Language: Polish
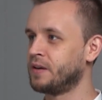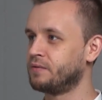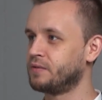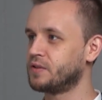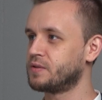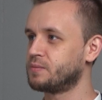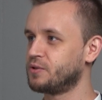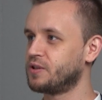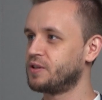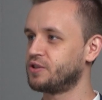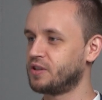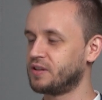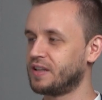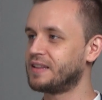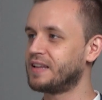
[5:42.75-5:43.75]
Więc myślę,
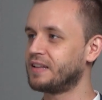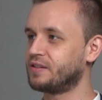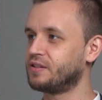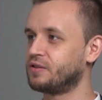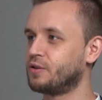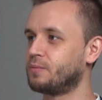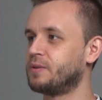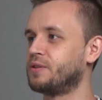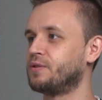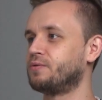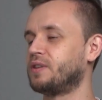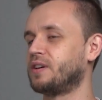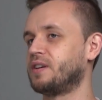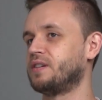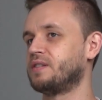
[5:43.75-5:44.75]
że te daty to
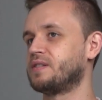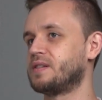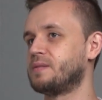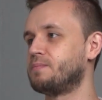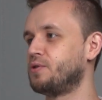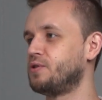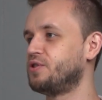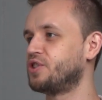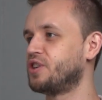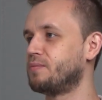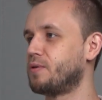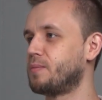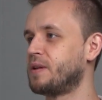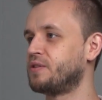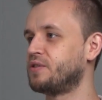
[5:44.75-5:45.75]
będą takie symboliczne
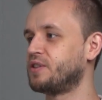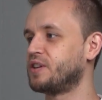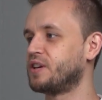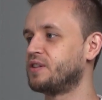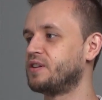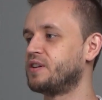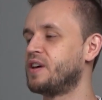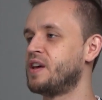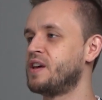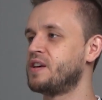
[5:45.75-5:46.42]
momenty, kiedy